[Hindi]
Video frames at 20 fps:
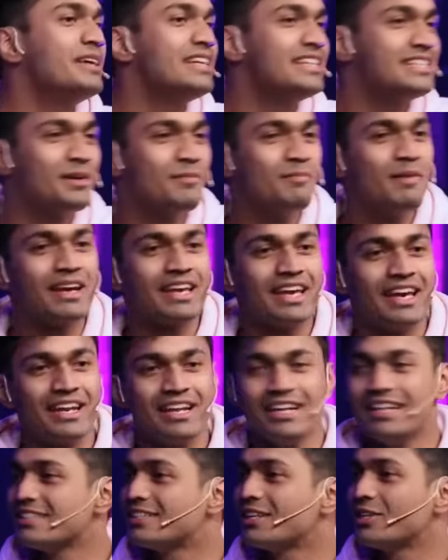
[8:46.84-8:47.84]
में जब मैं गया
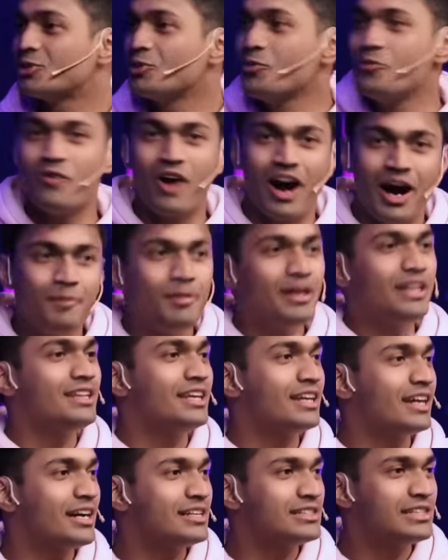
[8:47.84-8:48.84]
ना सर तो वहां मैंने
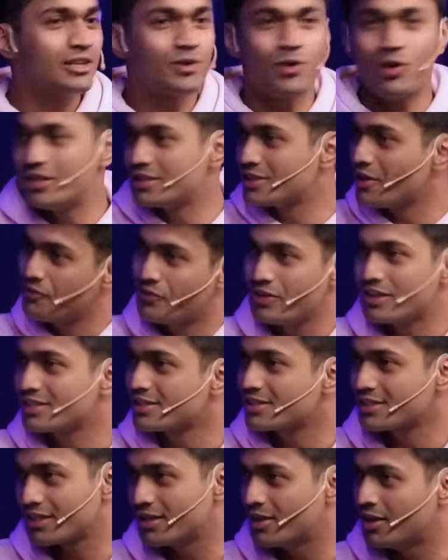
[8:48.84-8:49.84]
देखा ऐसे कॉलेज का
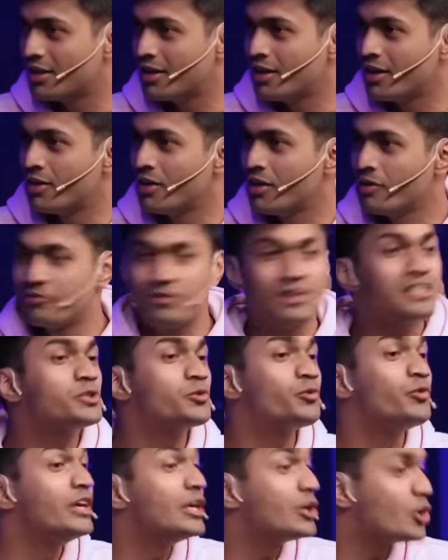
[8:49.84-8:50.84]
फर्स्ट
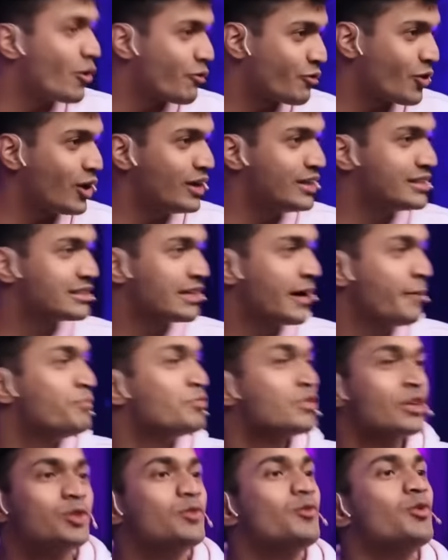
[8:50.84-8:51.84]
फर्स्ट वीक ऑफ कॉलेज था
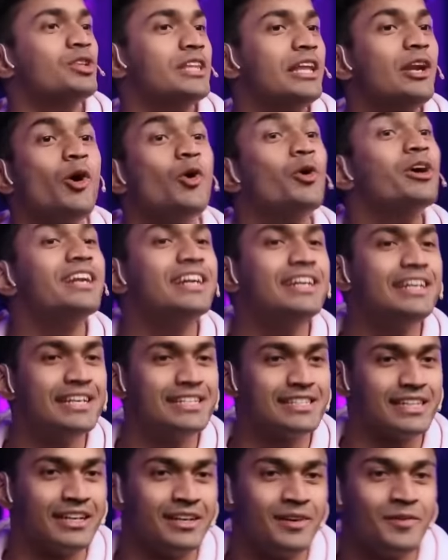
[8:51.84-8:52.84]
तो वो था ना
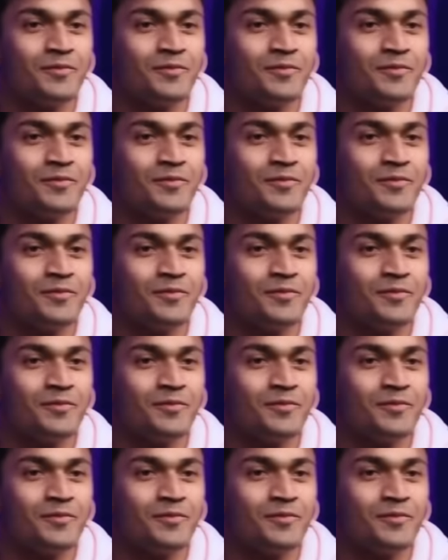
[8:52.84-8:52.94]
ओरिएंटेशन